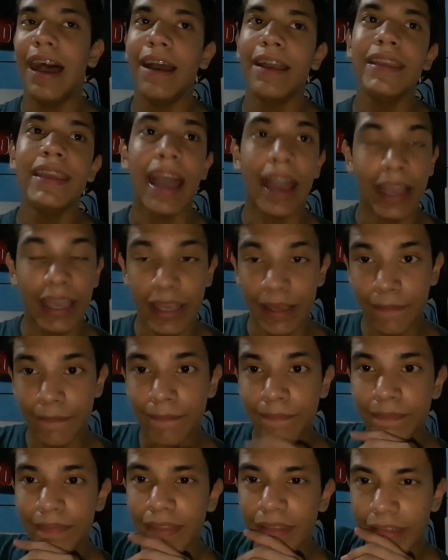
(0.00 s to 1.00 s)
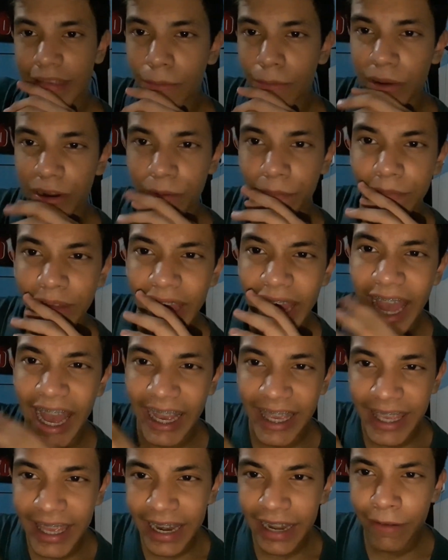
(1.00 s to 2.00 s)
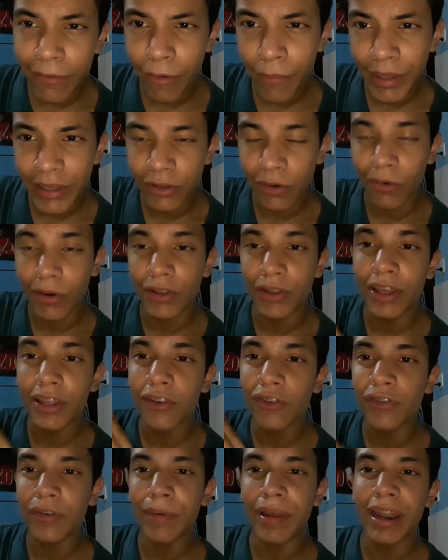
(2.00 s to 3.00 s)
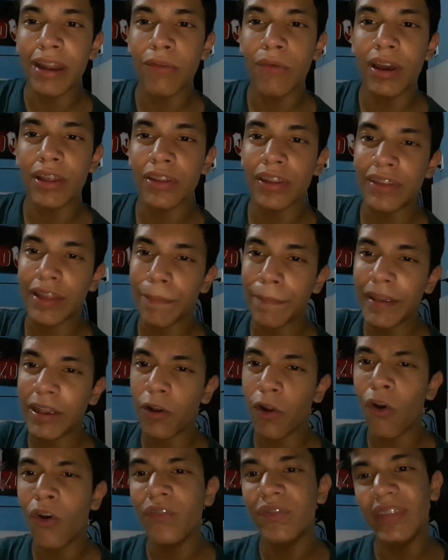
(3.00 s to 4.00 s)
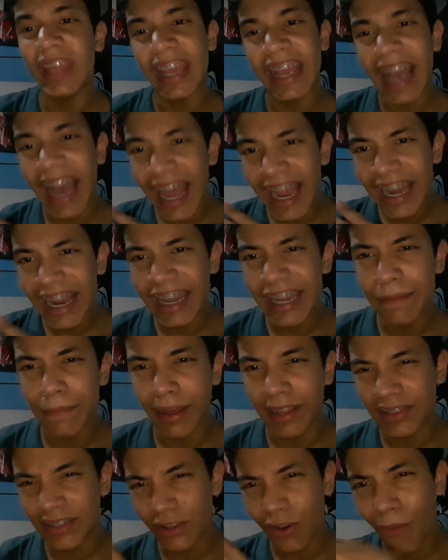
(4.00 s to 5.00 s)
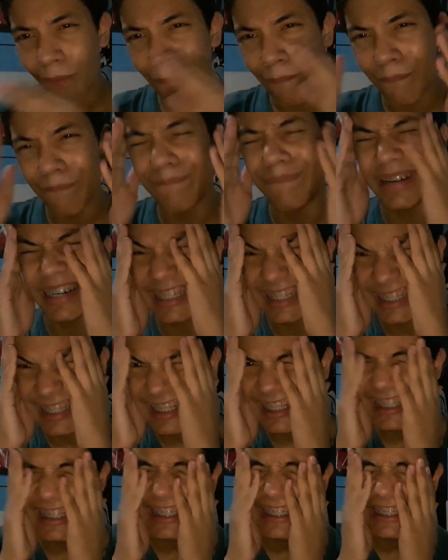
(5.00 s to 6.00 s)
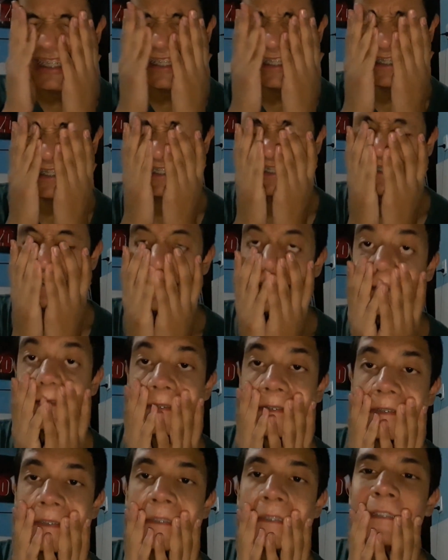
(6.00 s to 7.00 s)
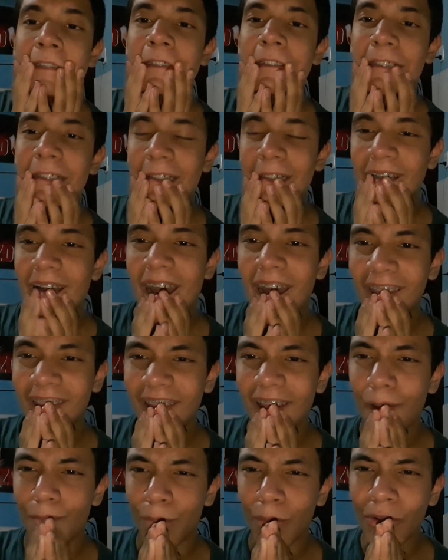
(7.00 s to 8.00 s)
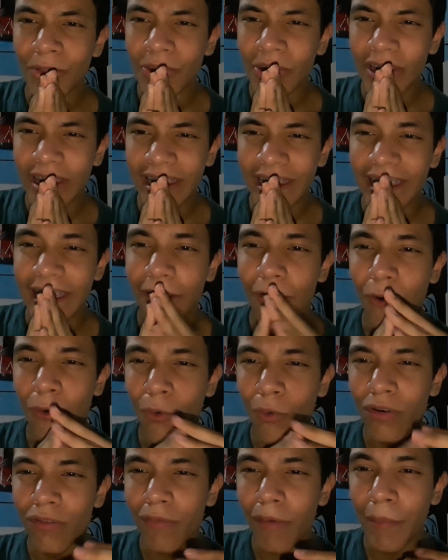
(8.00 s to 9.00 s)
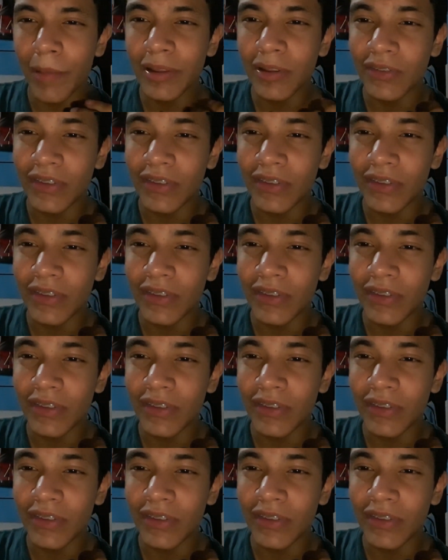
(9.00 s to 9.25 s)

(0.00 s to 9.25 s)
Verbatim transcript: Y aquí. Bueno, aquí en el momento cuando ellos se van al lugar donde está Piccolo, cae la animación bastante. Hasta el punto de que Goku en un momento